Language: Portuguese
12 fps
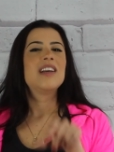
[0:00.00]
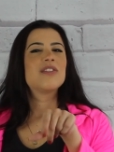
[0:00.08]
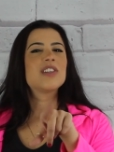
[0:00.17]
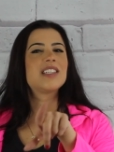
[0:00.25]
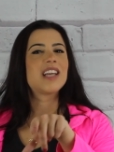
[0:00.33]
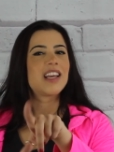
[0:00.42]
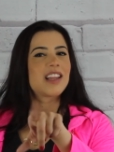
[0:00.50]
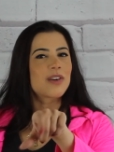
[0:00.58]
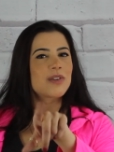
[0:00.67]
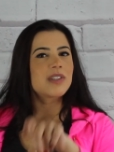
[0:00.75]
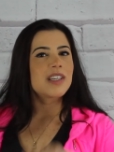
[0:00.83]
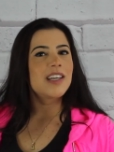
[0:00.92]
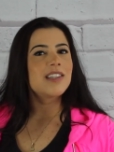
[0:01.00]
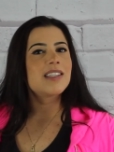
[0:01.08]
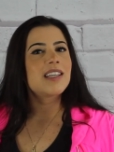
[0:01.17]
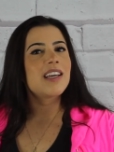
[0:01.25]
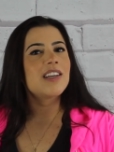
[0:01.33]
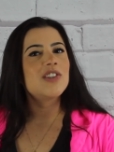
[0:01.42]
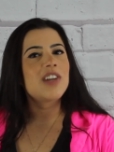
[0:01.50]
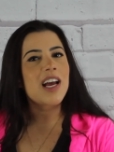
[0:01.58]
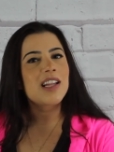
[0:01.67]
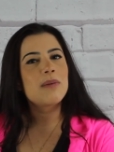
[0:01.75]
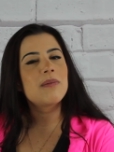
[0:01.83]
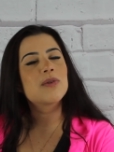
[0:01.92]
Você aí tá conseguindo seguir a
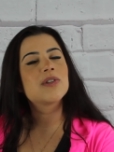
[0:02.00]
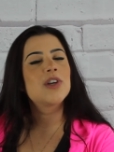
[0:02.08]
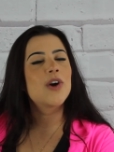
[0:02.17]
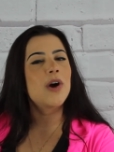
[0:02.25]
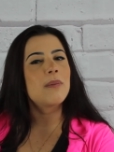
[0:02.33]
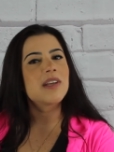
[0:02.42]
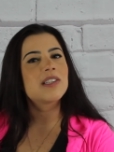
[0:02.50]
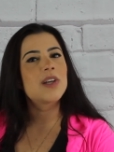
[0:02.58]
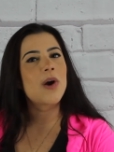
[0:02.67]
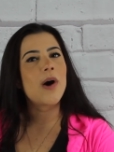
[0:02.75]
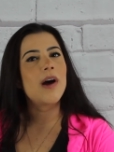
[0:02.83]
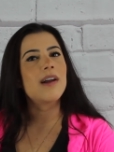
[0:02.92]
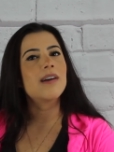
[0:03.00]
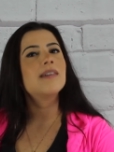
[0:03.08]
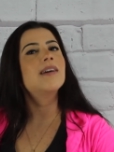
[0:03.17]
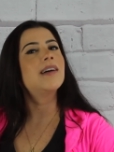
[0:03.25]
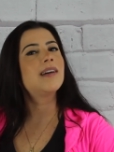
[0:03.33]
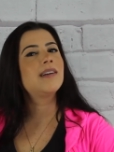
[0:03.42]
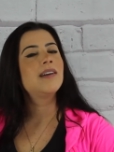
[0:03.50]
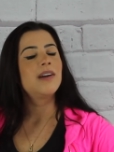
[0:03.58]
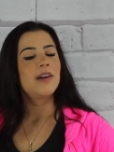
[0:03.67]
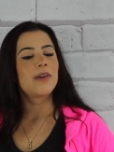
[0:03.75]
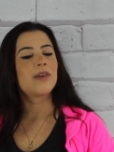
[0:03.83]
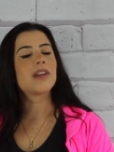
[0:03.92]
dieta, meu senhor, minha senhora? Hã?
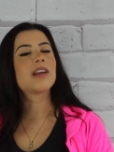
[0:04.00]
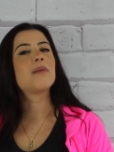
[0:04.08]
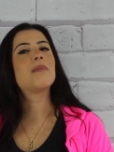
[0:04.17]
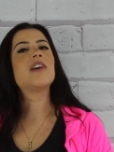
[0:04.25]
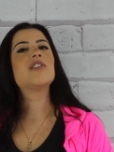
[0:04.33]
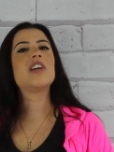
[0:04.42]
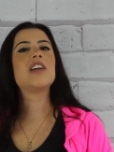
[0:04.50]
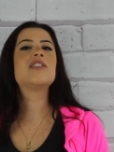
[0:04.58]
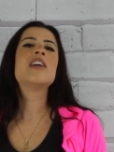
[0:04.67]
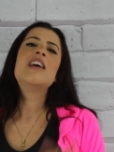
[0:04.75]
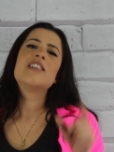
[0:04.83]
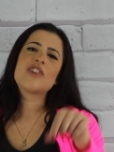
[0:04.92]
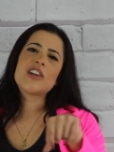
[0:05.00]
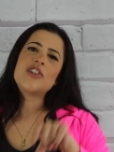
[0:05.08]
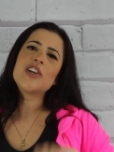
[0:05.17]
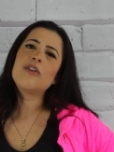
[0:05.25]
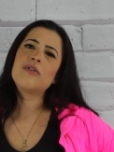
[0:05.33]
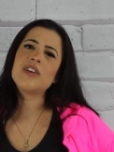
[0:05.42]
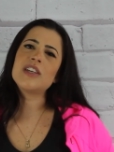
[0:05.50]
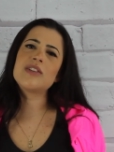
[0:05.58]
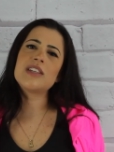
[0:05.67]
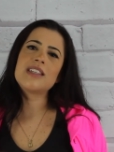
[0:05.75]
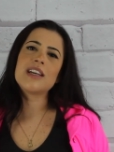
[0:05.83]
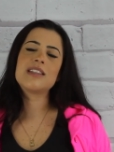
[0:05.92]
Conta aqui pra gente. Vocês já tinham
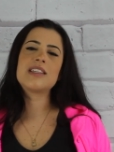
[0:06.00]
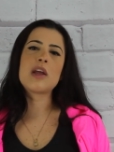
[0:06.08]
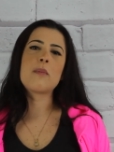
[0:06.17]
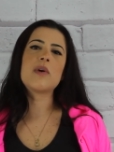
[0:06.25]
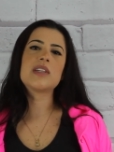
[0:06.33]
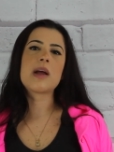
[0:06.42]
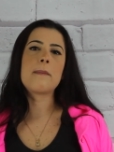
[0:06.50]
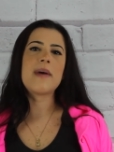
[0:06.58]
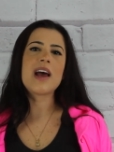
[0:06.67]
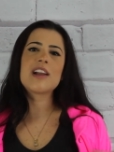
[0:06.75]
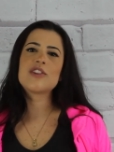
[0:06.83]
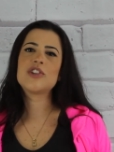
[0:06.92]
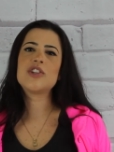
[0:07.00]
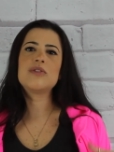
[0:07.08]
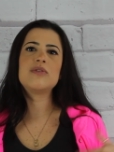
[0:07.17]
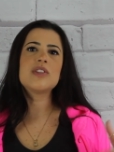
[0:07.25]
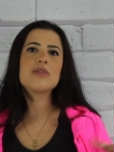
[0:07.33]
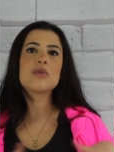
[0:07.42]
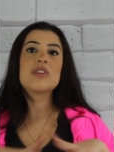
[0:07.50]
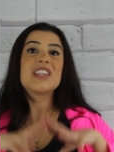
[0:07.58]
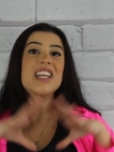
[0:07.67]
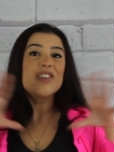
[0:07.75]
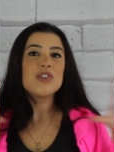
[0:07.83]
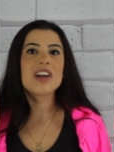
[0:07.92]
visto esse antes e depois da Pela? Já tinham visto o
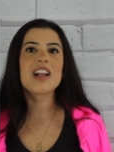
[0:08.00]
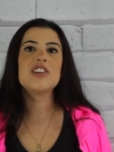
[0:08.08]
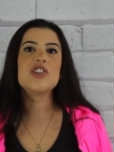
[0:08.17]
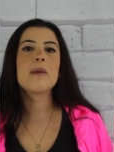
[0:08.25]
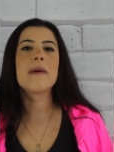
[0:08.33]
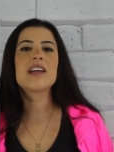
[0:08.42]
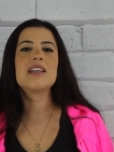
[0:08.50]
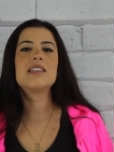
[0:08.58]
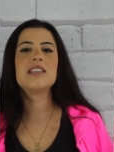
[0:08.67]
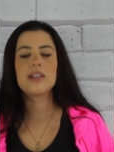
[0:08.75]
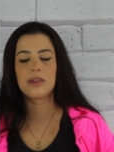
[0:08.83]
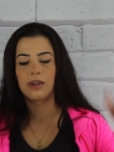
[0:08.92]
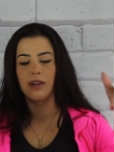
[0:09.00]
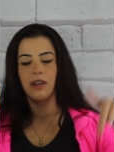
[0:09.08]
tanto que ela tinha emagrecido?